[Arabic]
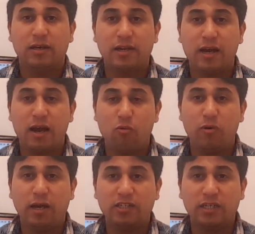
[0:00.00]
انا
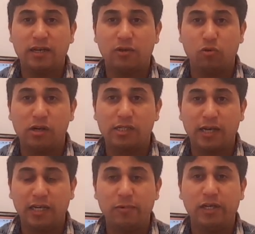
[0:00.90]
اول حاجه كنقول
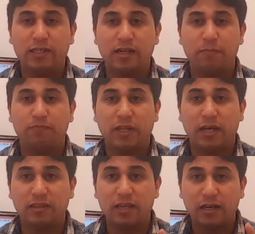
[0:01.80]
لصاحب الحساب
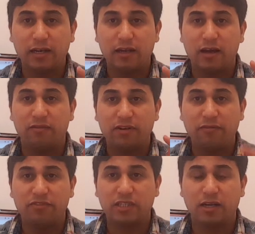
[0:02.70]
اتق الله في
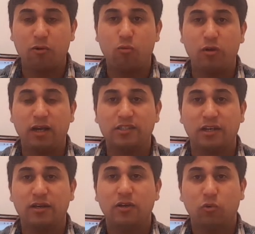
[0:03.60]
نفسك اول
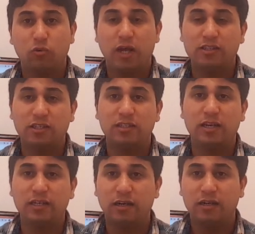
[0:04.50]
حاجه والحاجه
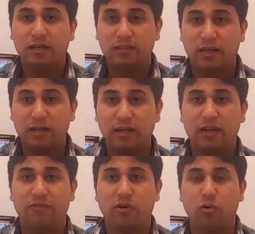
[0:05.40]
الثانيه اتق
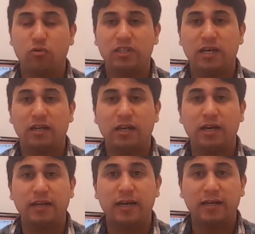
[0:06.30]
الله في الخوض ديالك
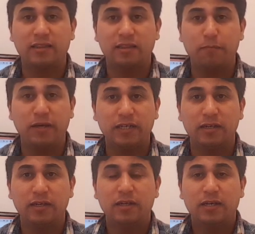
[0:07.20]
لان
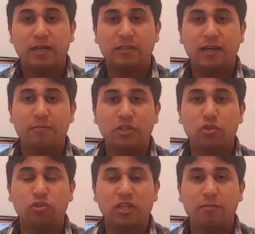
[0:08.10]
كتبعك اكثر من
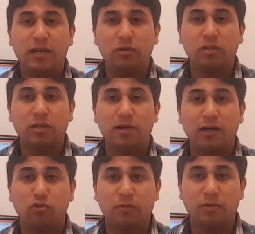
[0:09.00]
جوج المليون كما
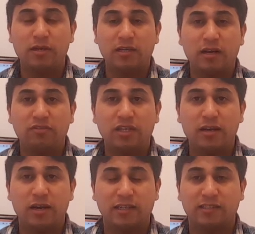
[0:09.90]
قلت 400 الف ديال
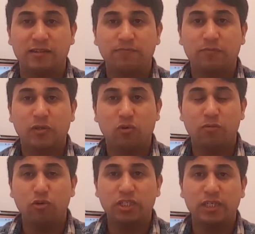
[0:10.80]
الناس
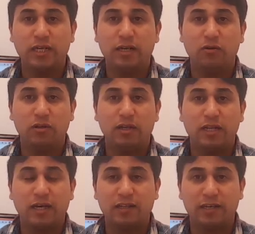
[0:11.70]
والمشكل
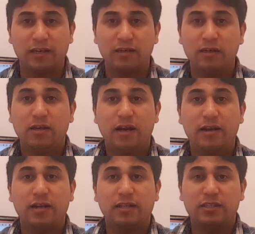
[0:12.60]
اللي خطير
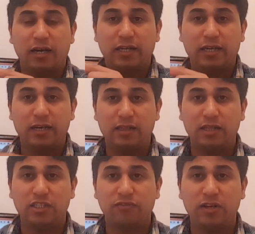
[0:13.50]
ان التعليقات
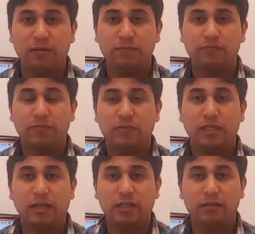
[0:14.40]
اللي شفنا
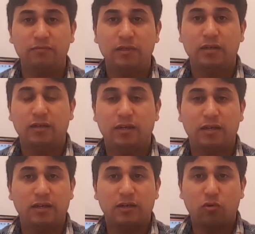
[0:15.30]
يعني
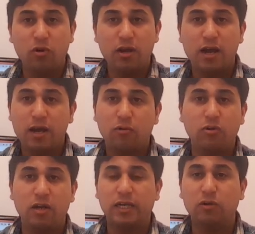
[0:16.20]
آه، كلها
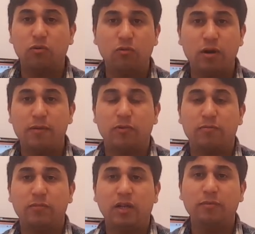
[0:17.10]
كلها كيقول
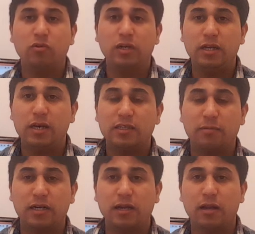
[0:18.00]
الحمد لله
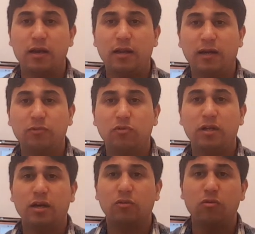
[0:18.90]
تبارك الله الحمد
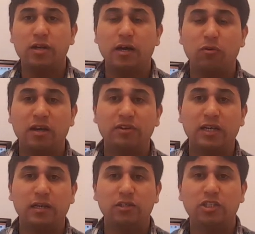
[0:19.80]
لله قول لنا خويا فين
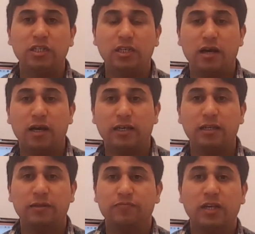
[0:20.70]
كاين هذا الشيء الى
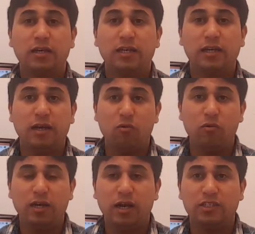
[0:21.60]
اخره يعني
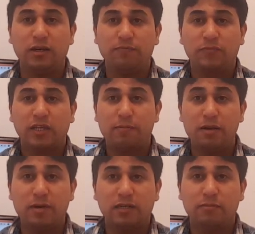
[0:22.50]
اول حاجه
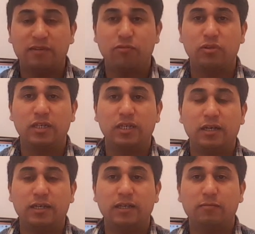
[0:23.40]
قبل ما ما يفوتني
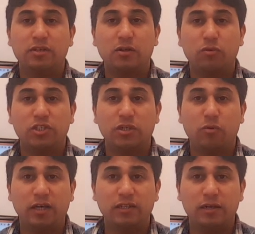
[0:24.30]
يعني باش نوجه
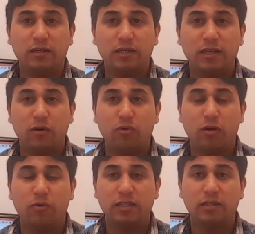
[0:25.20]
واحد النداء
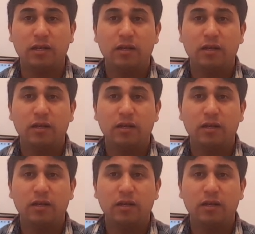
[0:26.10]
ولا واحد